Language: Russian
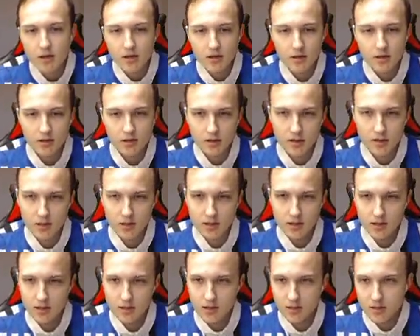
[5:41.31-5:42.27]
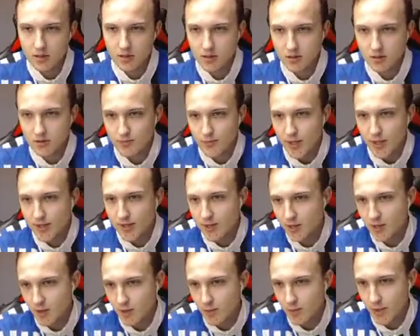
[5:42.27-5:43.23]
И
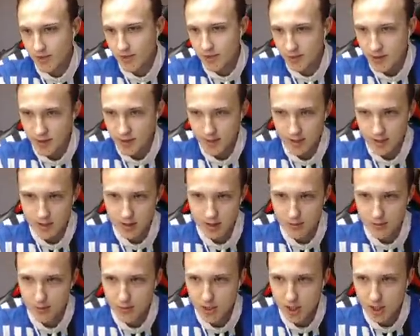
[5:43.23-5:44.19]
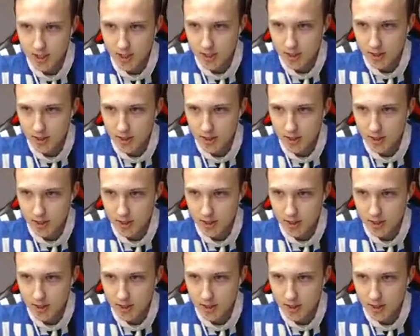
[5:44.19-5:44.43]
потихо-потихо э, килы пошли,